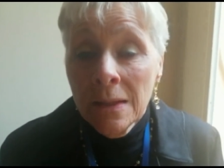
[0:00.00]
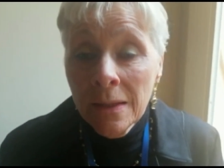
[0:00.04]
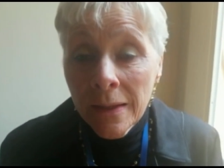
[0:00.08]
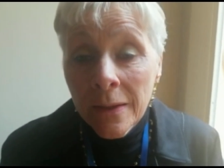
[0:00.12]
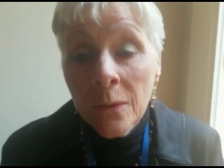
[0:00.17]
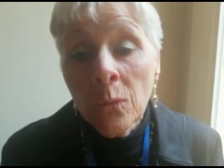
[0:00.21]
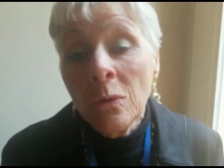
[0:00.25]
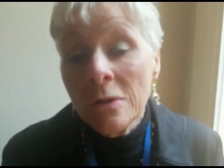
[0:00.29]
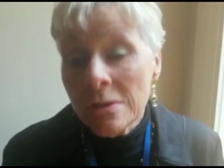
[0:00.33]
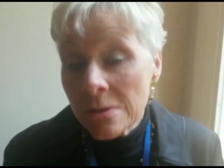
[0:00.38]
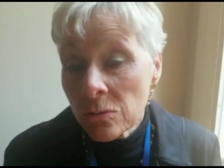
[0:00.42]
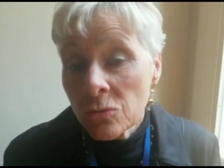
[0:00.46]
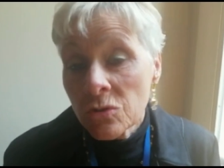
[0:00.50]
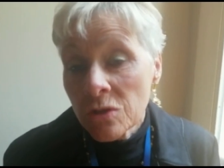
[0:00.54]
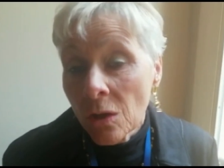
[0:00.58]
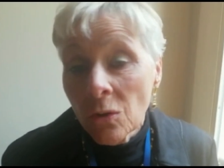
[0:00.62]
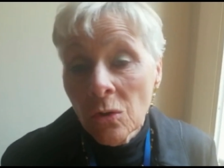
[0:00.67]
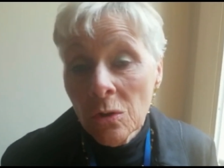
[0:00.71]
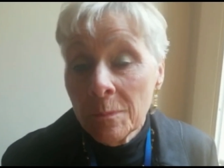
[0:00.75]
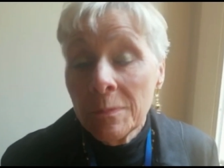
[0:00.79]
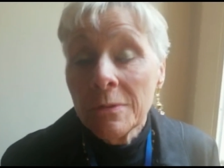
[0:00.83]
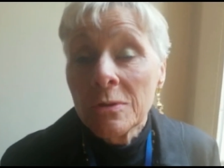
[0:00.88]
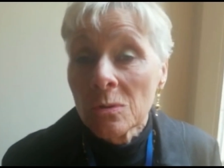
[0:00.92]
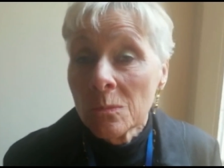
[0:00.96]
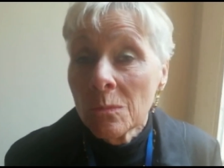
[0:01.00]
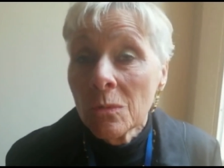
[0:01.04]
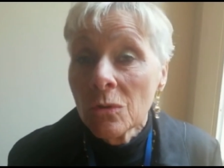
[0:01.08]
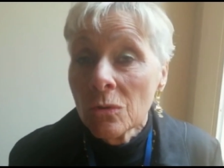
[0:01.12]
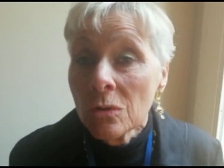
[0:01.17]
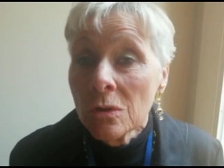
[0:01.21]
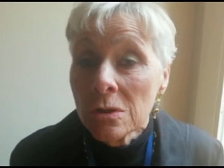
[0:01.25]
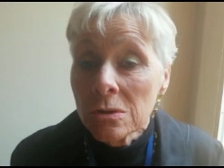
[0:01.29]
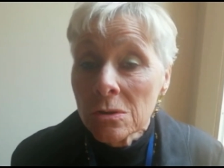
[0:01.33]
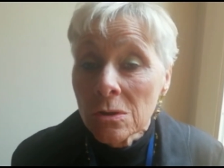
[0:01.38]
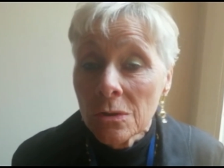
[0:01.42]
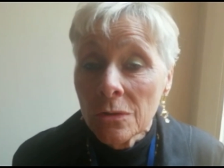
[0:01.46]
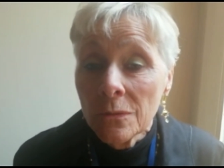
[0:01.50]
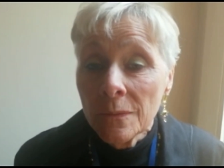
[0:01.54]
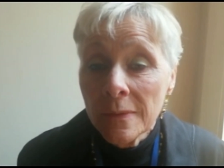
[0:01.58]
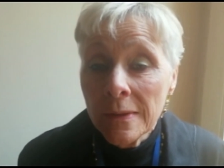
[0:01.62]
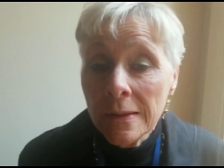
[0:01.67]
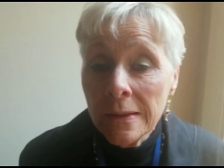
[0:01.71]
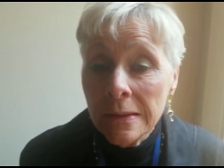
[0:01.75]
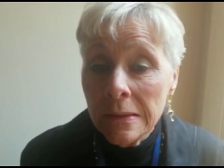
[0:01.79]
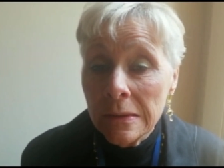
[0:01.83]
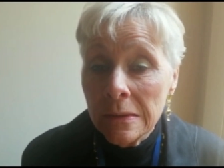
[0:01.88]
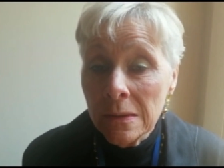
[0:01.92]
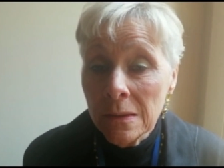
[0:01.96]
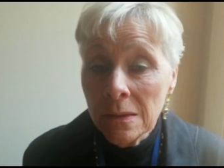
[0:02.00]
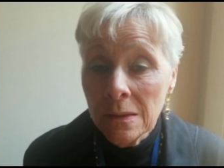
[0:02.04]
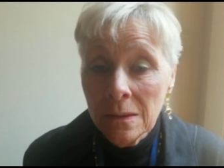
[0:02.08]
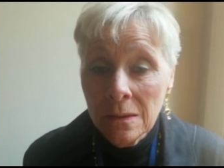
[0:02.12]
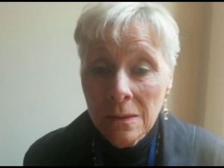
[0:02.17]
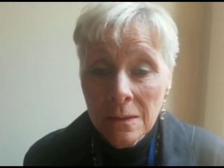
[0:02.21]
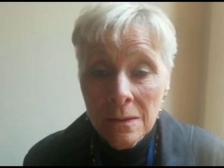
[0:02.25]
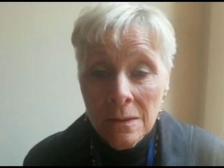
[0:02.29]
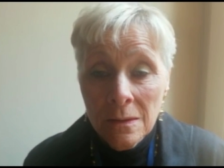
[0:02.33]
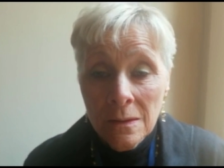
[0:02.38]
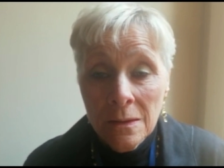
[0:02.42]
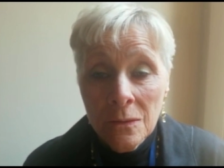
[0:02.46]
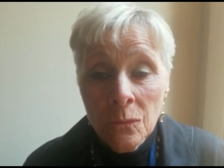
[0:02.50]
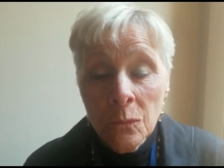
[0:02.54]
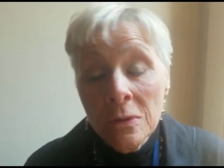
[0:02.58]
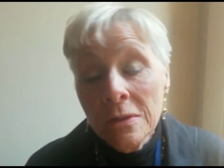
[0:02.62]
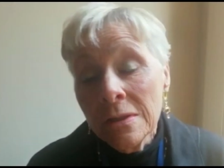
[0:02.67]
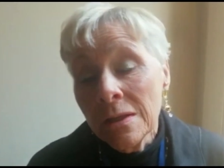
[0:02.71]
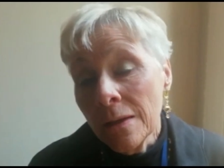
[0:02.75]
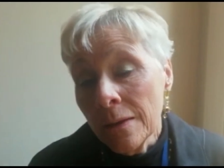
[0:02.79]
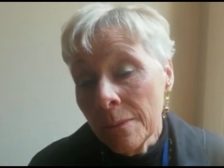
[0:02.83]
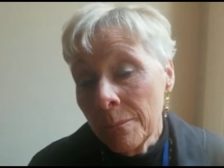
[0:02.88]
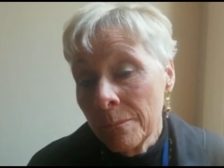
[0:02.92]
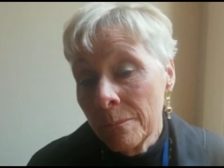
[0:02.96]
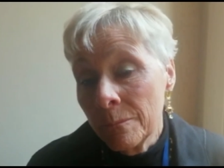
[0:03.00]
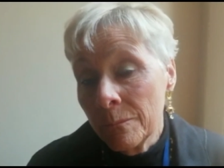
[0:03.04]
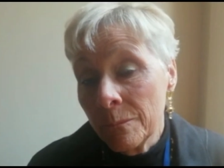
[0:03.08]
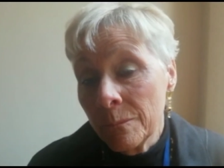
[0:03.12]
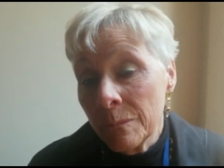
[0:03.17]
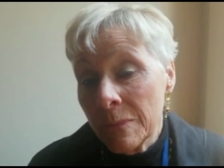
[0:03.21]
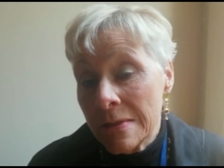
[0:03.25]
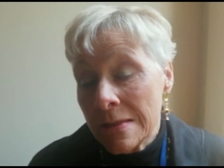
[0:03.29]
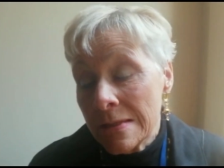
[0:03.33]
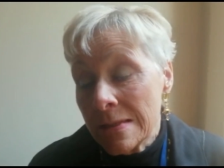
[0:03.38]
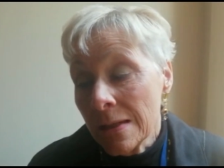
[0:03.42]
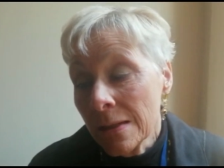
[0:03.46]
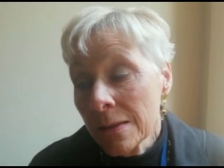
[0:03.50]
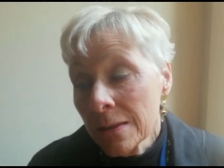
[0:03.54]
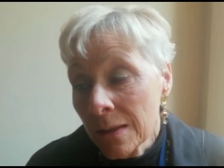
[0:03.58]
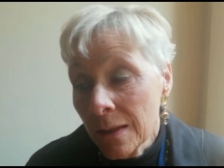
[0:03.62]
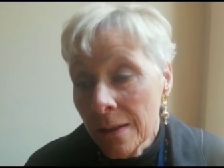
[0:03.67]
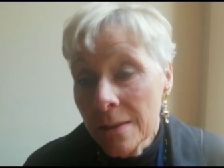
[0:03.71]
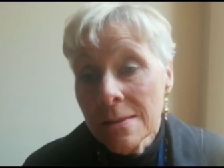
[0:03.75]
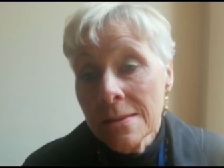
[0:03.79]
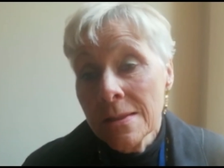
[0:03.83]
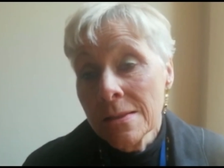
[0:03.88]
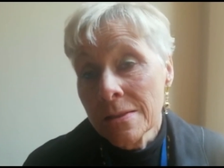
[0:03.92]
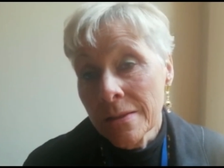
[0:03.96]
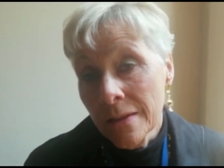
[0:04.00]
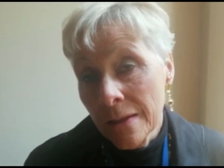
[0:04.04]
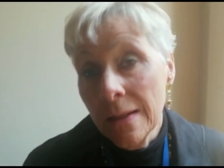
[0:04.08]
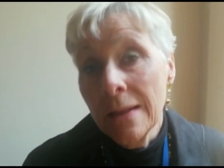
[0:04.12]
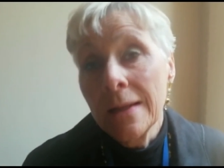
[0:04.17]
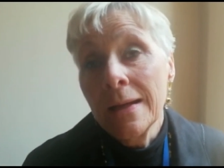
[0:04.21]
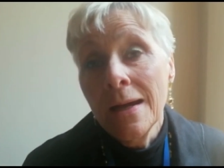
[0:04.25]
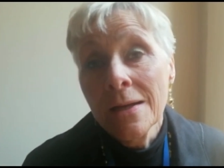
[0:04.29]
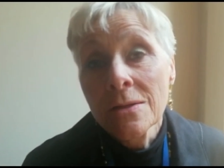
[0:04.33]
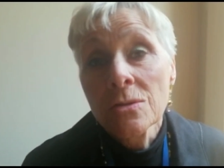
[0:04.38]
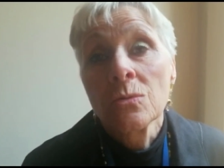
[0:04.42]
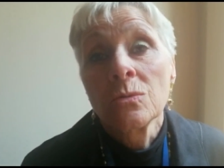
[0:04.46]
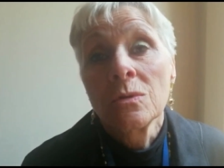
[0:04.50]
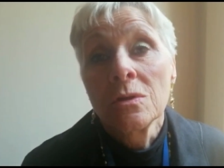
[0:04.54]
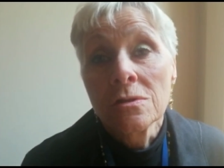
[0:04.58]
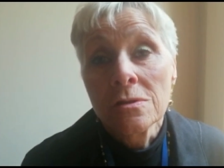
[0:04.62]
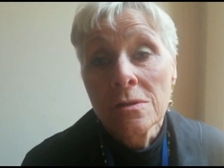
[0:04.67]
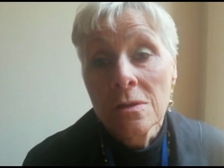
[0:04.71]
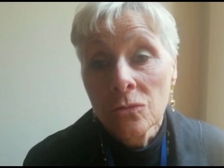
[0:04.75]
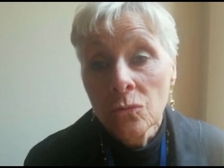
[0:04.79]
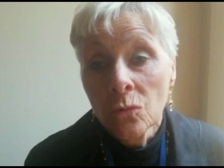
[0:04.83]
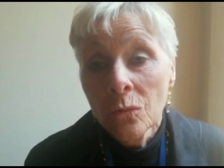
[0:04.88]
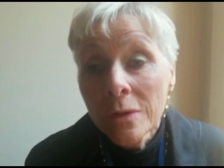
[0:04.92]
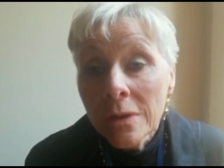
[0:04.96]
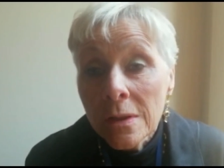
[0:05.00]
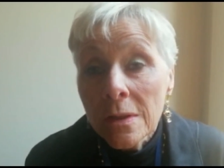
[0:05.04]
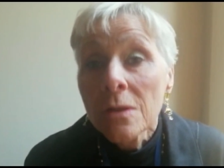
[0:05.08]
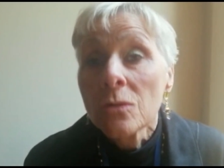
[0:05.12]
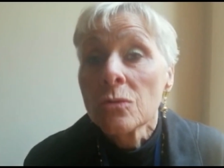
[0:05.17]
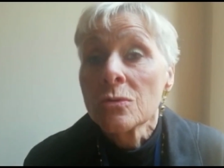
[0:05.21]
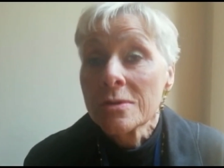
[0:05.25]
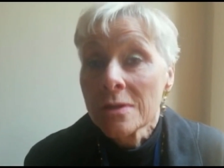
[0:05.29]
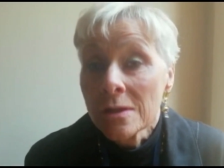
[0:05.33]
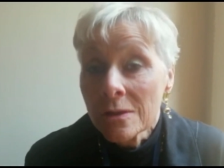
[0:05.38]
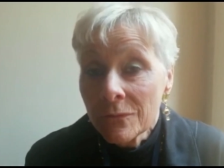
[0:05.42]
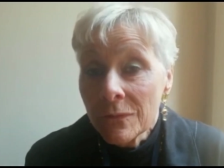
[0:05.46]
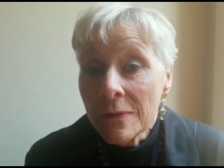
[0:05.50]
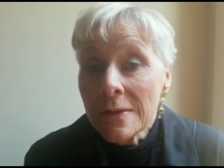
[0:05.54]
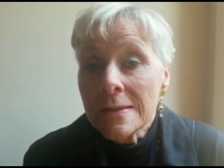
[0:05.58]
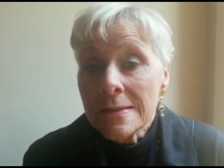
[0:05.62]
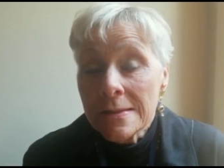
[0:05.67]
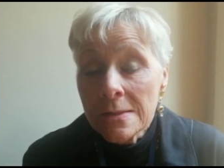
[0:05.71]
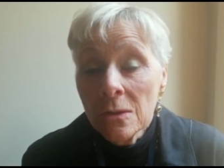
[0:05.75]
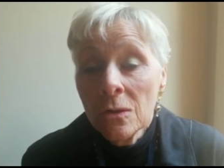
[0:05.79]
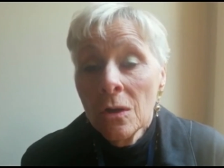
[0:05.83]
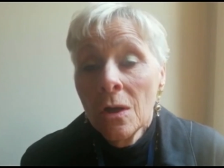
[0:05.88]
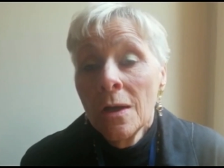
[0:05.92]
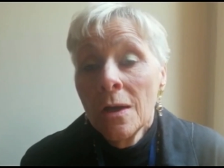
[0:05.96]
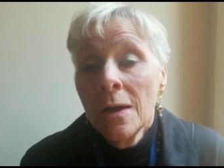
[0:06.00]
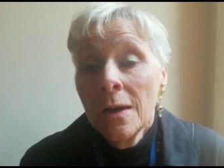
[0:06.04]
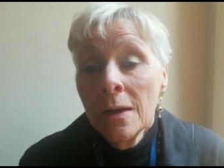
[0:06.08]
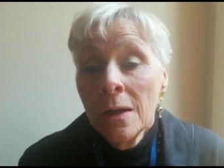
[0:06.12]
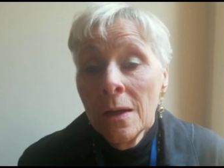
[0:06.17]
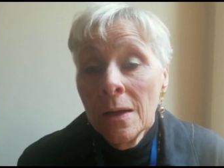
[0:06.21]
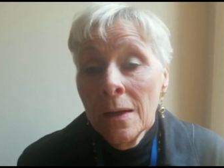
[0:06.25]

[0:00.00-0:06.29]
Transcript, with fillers: E questo ci ha colpito molto. E quindi eh, ci siamo chiesti se era il caso di istituire un servizio